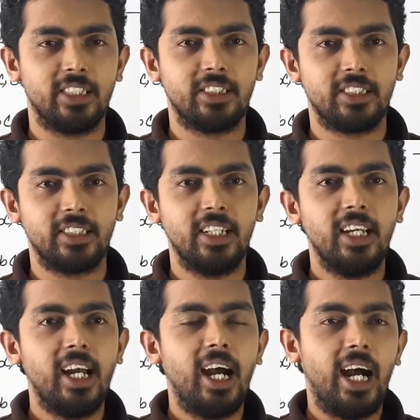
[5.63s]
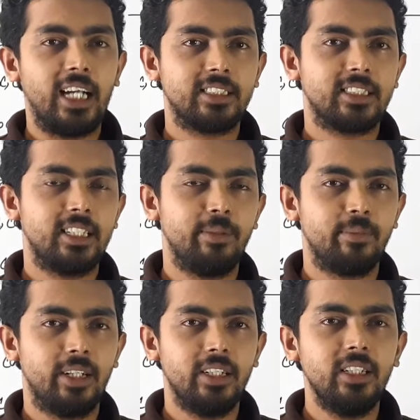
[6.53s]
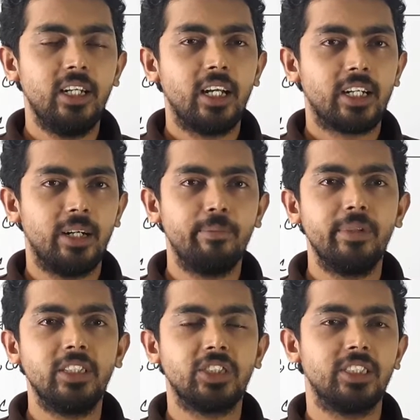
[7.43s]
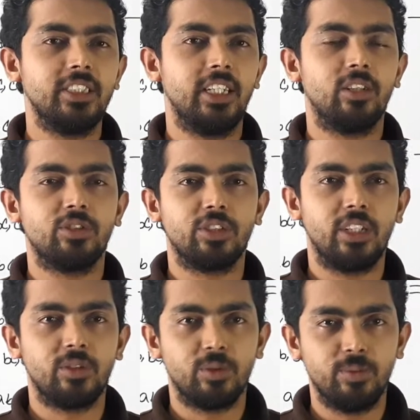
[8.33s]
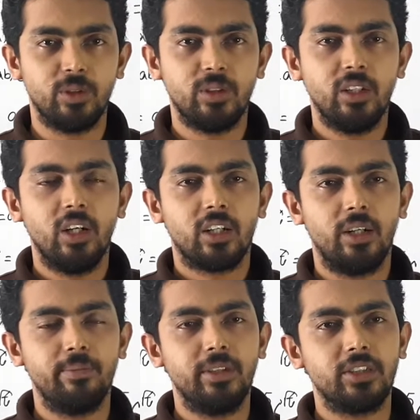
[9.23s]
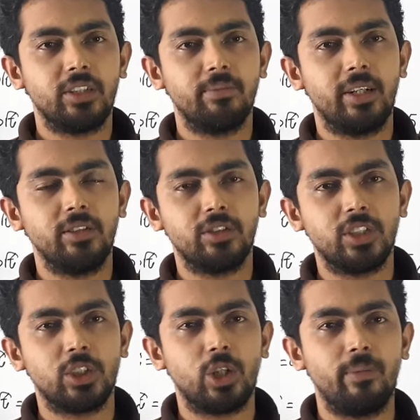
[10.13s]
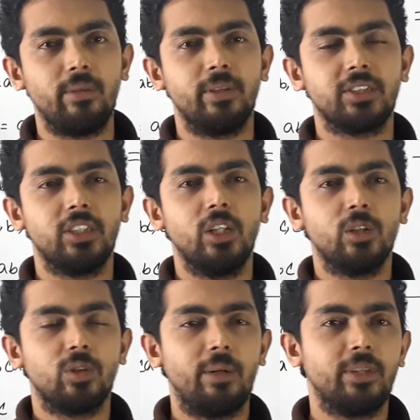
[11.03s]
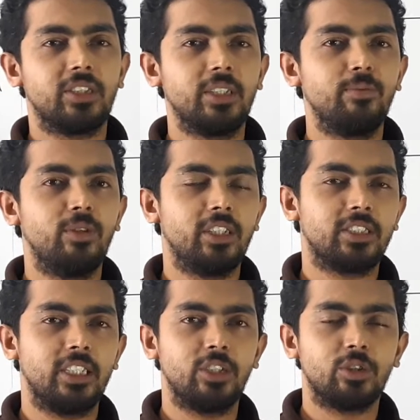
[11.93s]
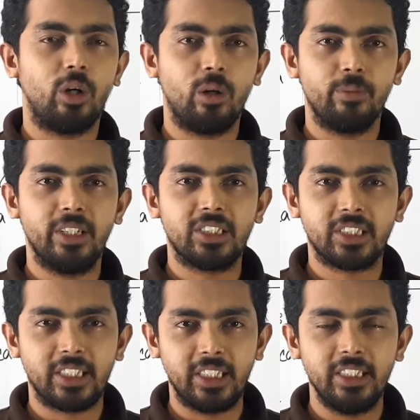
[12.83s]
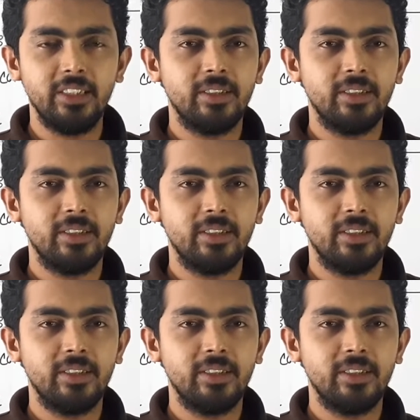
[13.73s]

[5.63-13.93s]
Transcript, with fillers: জানাচ্ছি আজকে আমরা কম্বিনেশন নিয়ে আলোচনা করব কম্বিনেশন মানে হচ্ছে সমাবেশ তো আমরা শিখব আজকে সমাবেশ কি